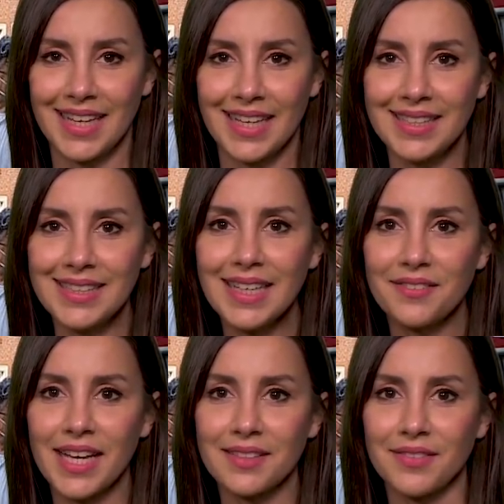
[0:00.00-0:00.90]
In
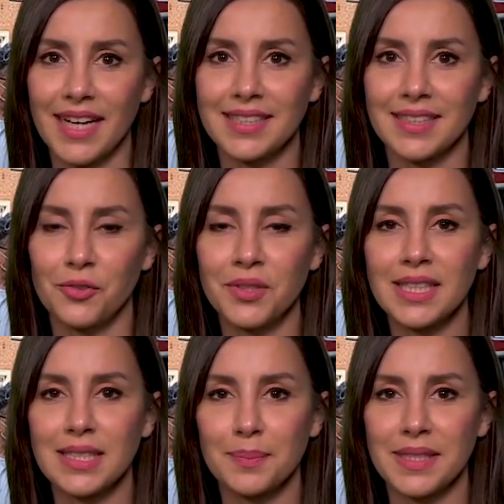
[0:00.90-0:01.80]
dieser werden weitere
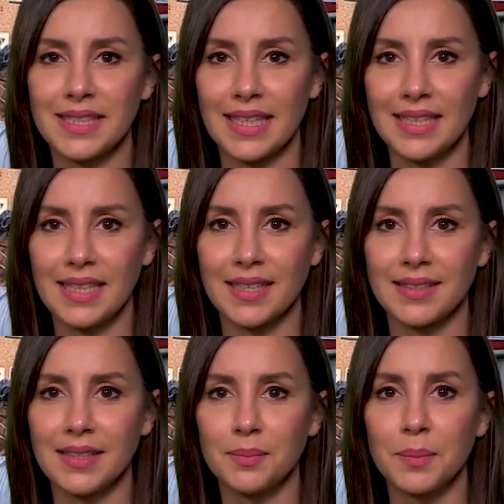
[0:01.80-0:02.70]
170
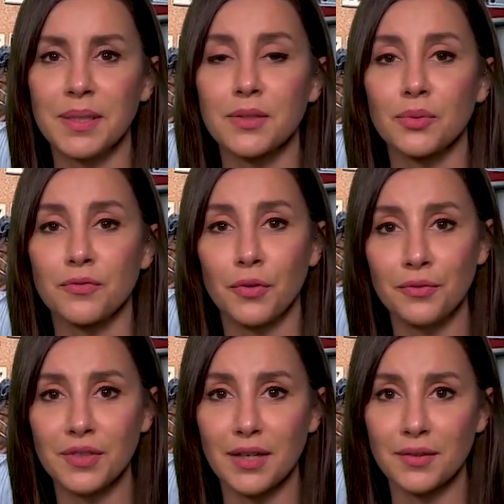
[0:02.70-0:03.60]
E-Taxis mit bis zu
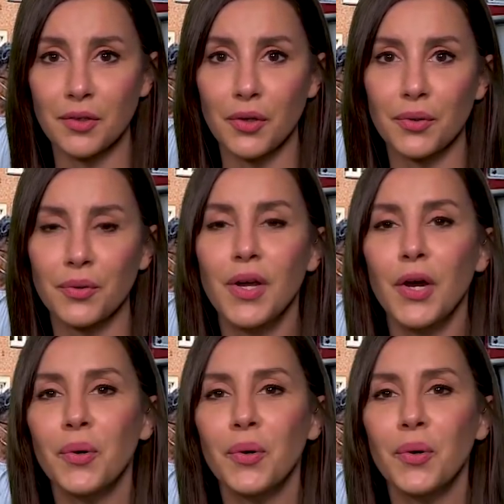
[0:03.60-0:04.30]
5.000 Euro